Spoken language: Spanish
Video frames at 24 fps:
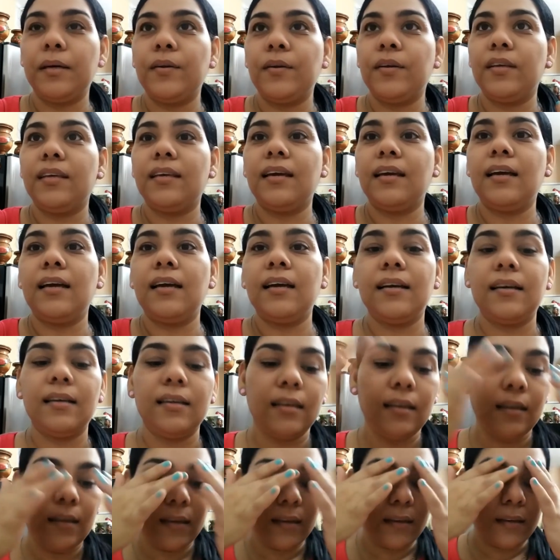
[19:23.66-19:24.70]
bueno, y ya
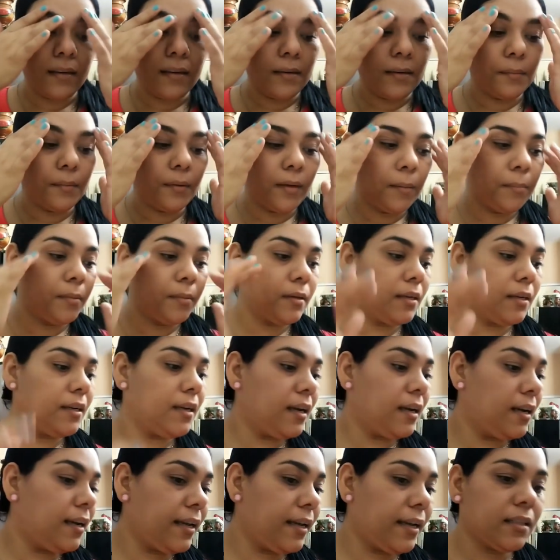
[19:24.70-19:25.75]
eh, le voy a poner
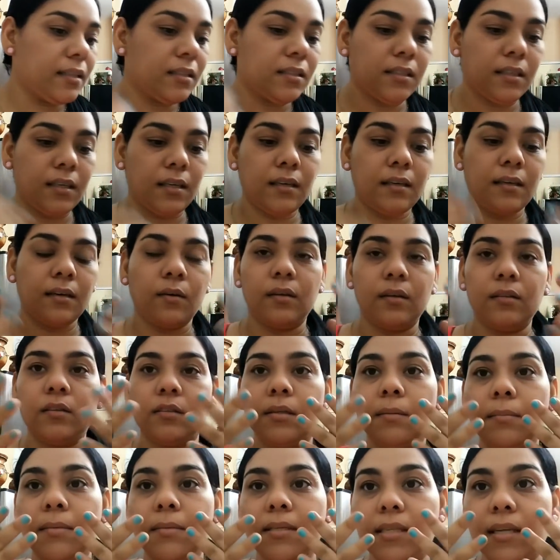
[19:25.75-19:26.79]
la leche. Cuando
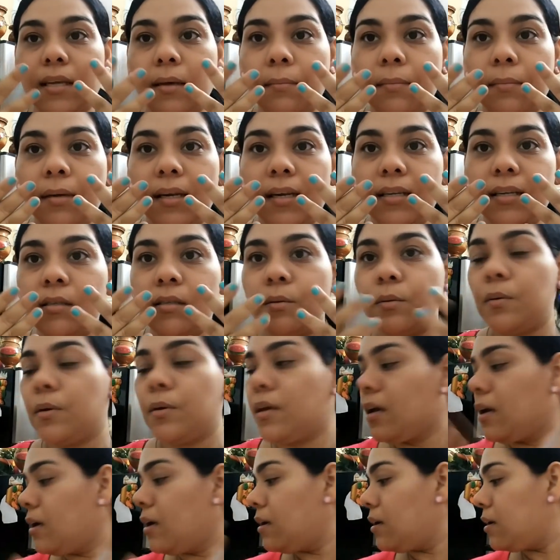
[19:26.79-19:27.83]
se me sequen bien las
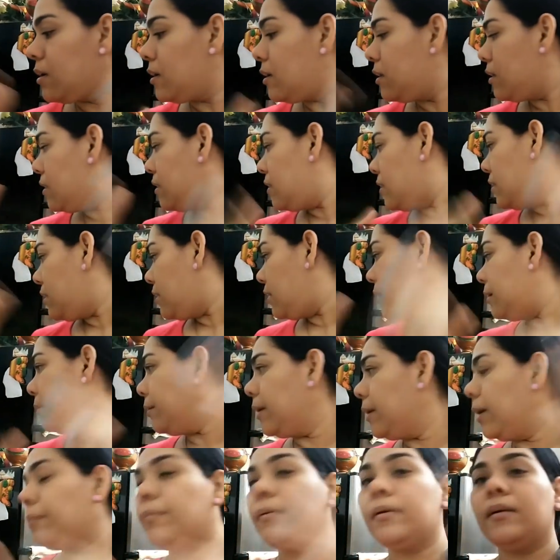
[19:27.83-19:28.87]
uñas, le
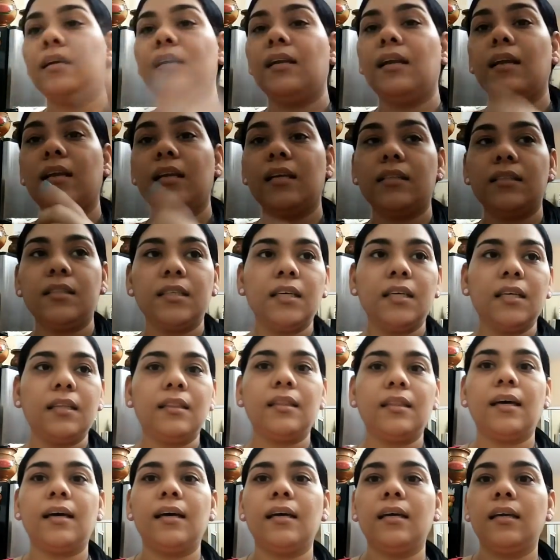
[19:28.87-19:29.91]
voy a poner la
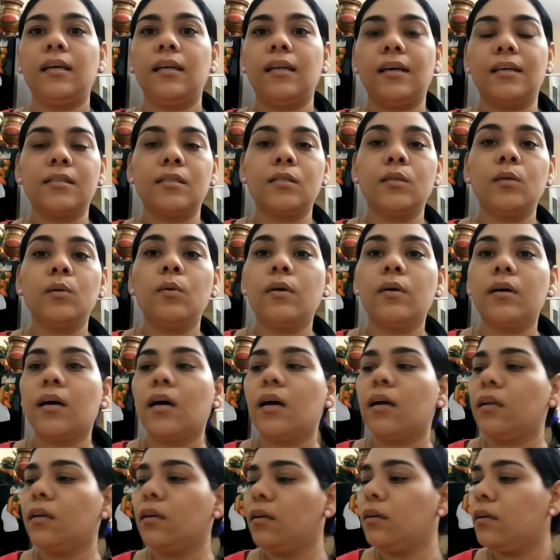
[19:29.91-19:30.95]
lechita y el
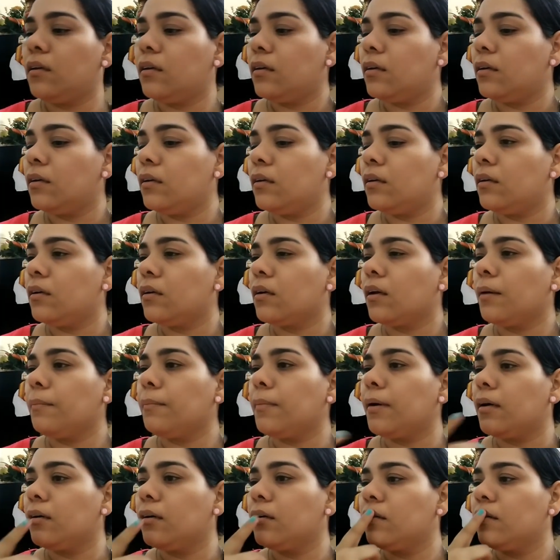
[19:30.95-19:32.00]
azúcar y qué
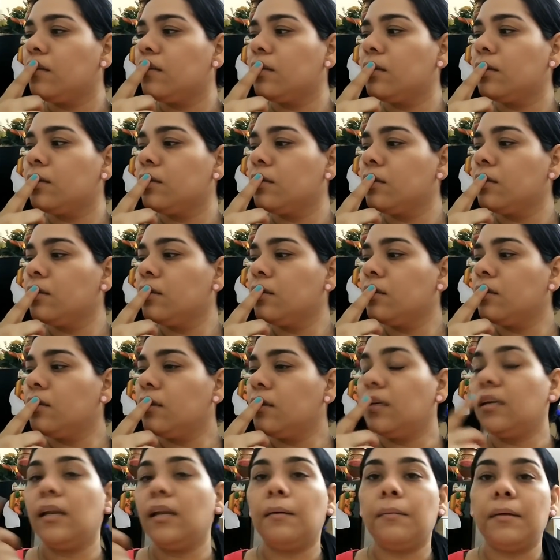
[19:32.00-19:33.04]
más.
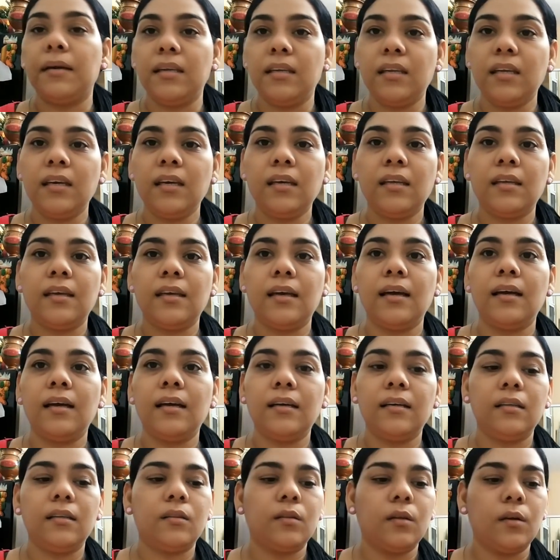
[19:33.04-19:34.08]
Y la
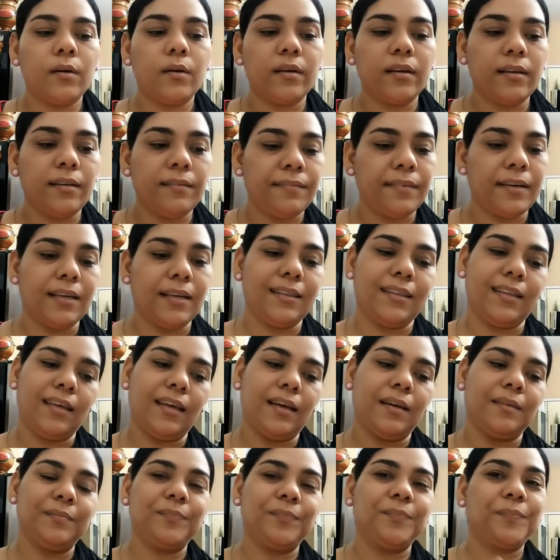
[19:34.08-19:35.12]
vainilla y todo lo que le falte
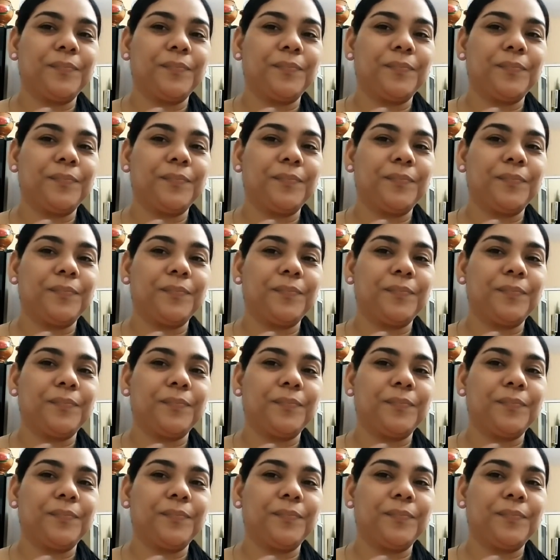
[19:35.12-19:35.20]
ya.